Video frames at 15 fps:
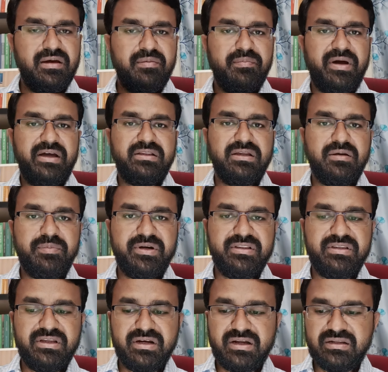பயத்தை
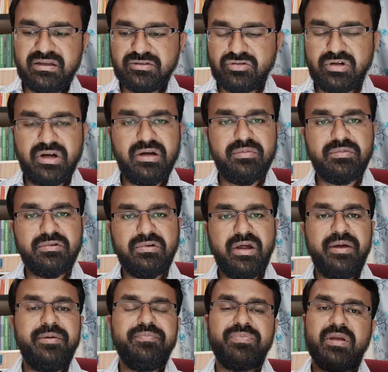ஏற்படுத்தி இருக்கிறதா சொன்னாலும் கூட
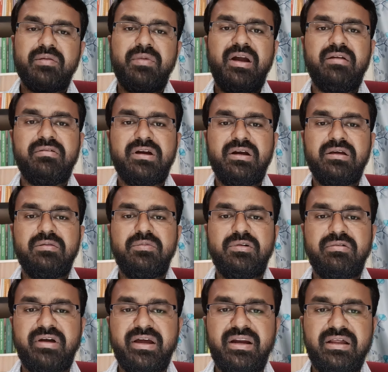மாணவர்களுக்கும்
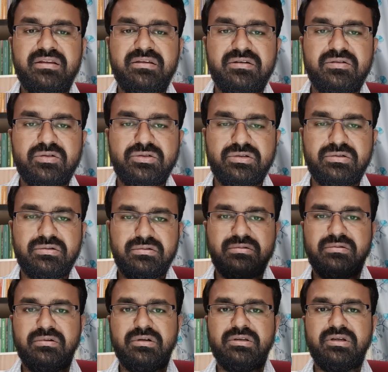ஒரு வகையில் அது கொஞ்சம்
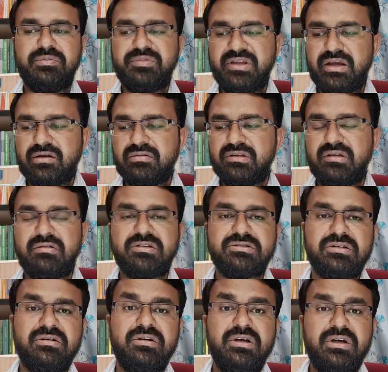ஒரு திருப்தியாக இருக்கும் இந்த
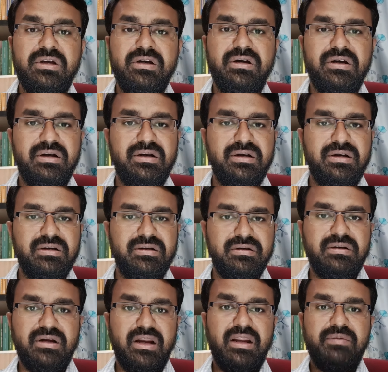வருஷம்
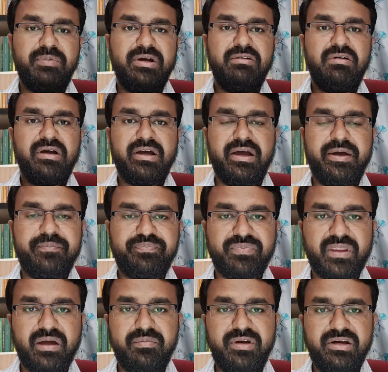நல்லா பண்ணுவாங்க
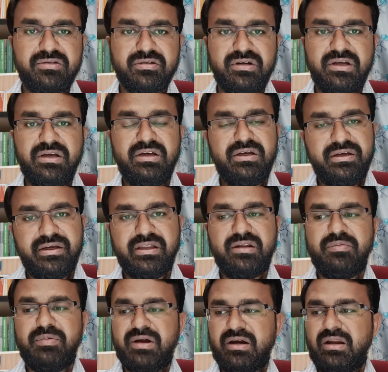அப்படின்னு சொல்லி
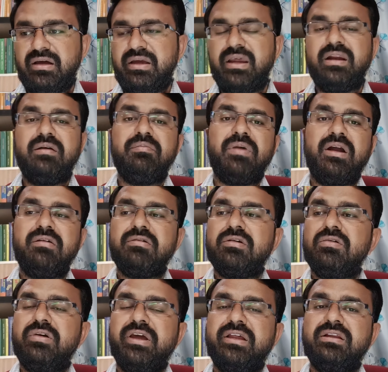எதிர்பார்க்கலாம் ஏன்னா
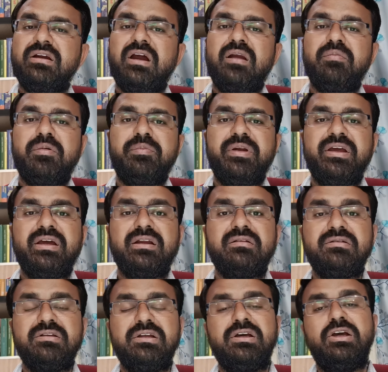மாணவர்களுடைய எதிர்காலம் அப்படிங்கிறது
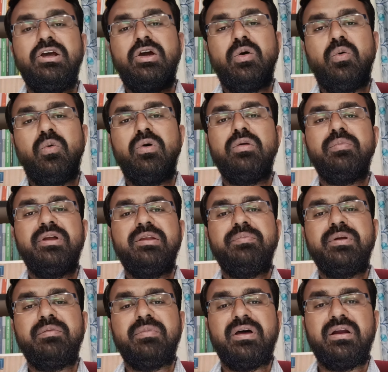வந்து ஒரு
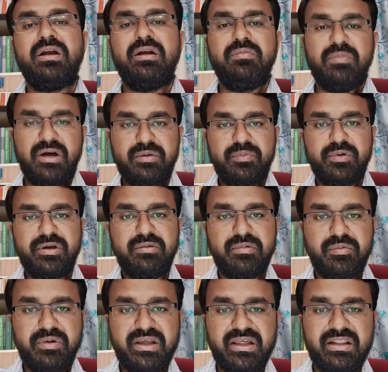மதிப்பெண் மாறினாலும் மாறி போயிடும்
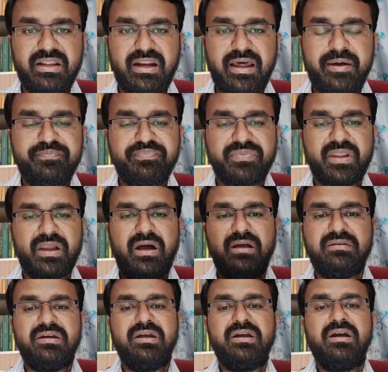அப்படிங்கிறதுனால
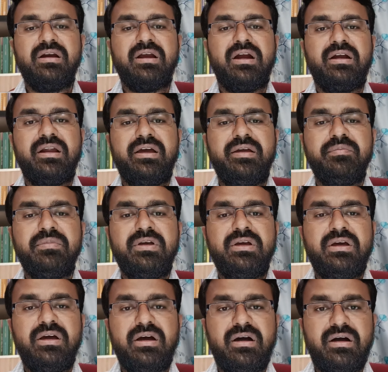ஆசிரியர்கள் கட்டாயம்
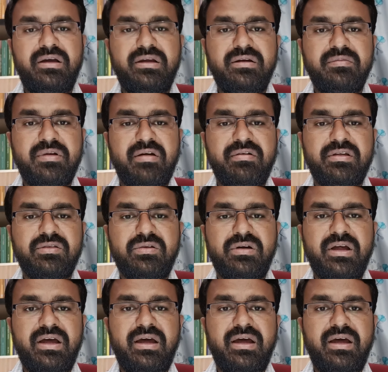இன்னும் கவனத்தோட